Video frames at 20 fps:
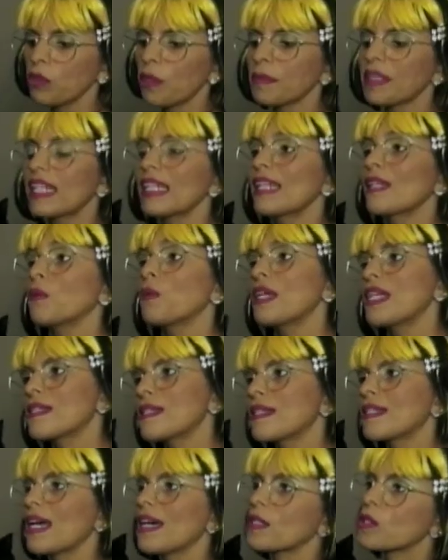nome dele é Luiz
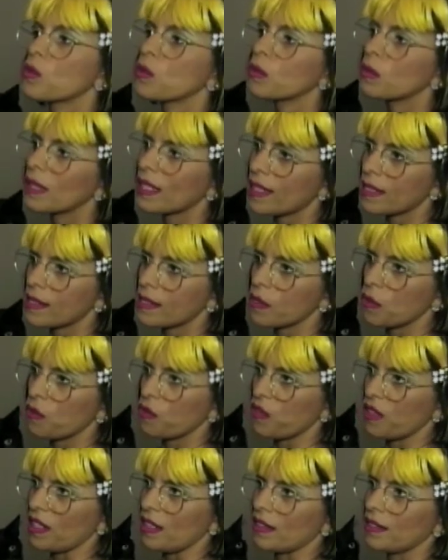Inácio Lula da
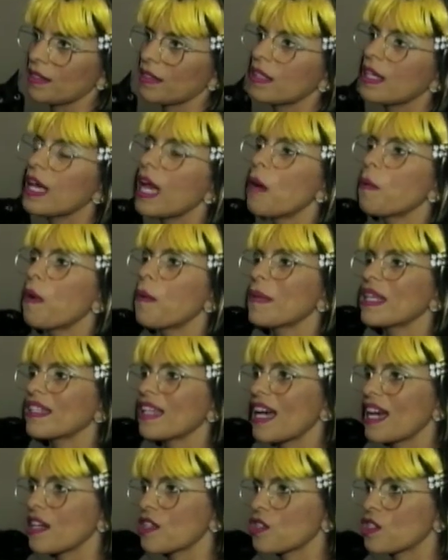Silva. É uma
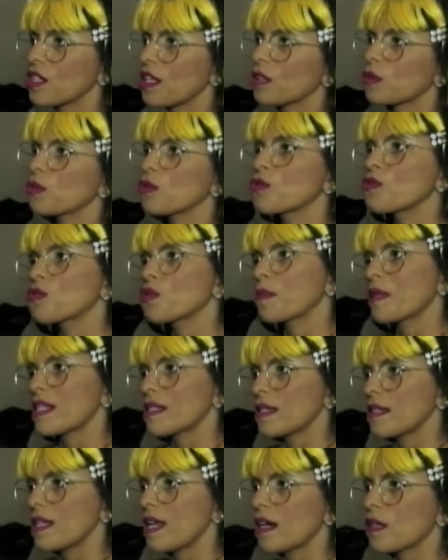homenagem a todos os
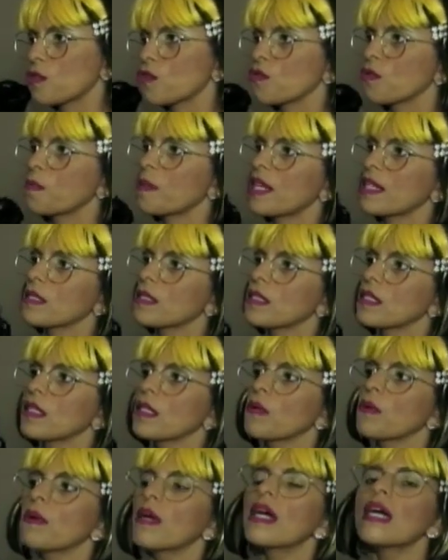presidiários do
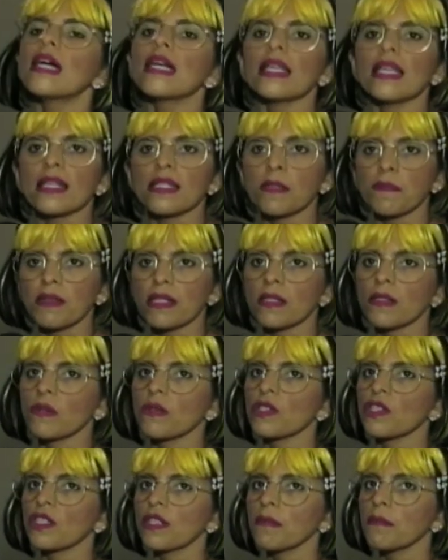Brasil e às
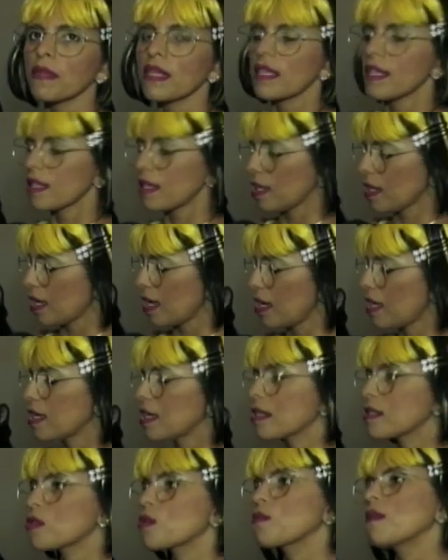pessoas também que querem a
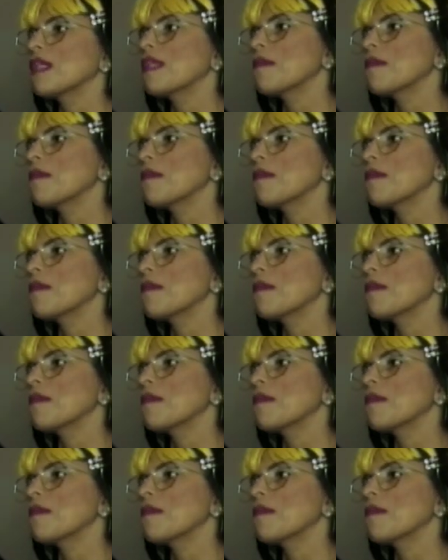sua